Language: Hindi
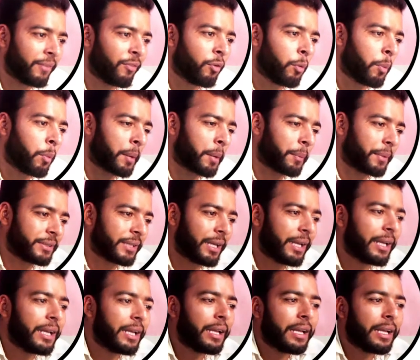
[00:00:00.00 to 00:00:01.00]
वो हमारे पास है
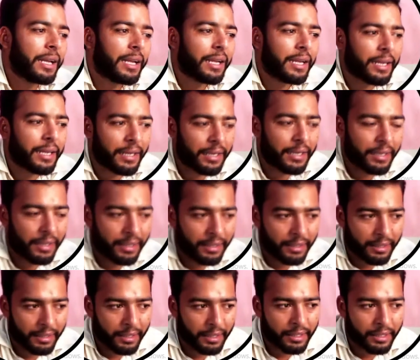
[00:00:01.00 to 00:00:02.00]

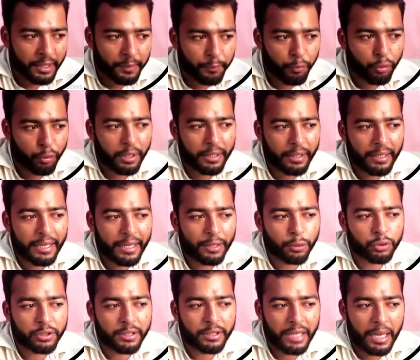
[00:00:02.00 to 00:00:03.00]
एक इनपुट का टैग
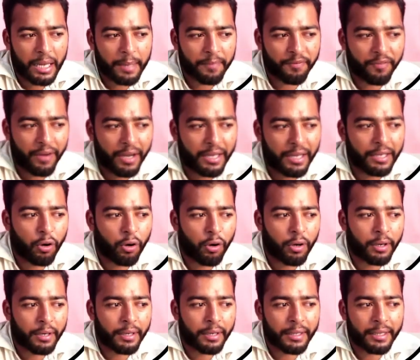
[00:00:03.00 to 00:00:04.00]
उसकी टाइप फाइल
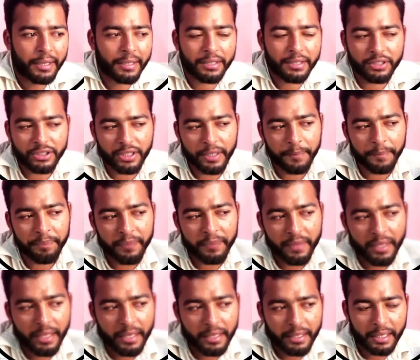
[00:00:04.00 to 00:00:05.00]
और एक नीचे
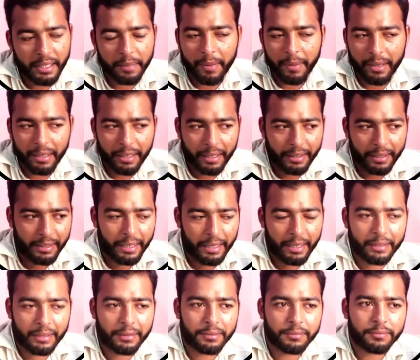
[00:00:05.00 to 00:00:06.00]
टेबल का
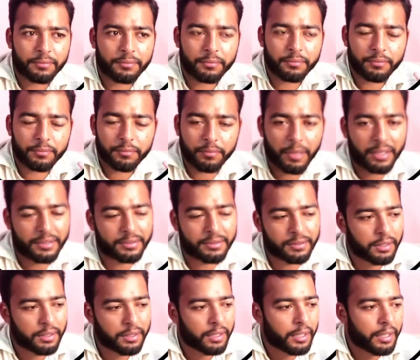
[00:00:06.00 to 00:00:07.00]
टैग बस
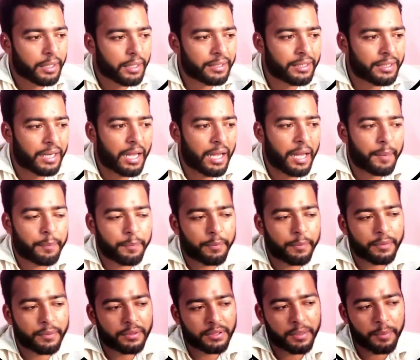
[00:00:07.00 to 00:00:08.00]
इतना आप
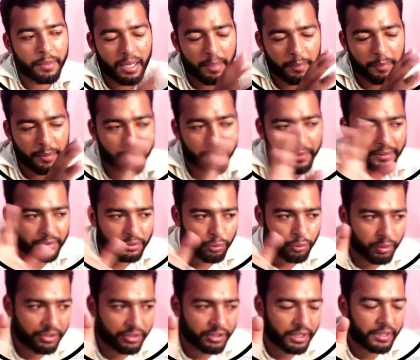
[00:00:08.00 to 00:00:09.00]
समझ आपके पास
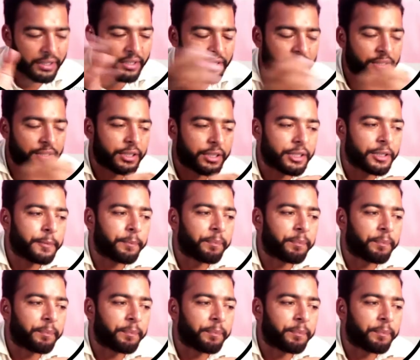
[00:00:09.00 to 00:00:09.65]
होना चाहिए इसकी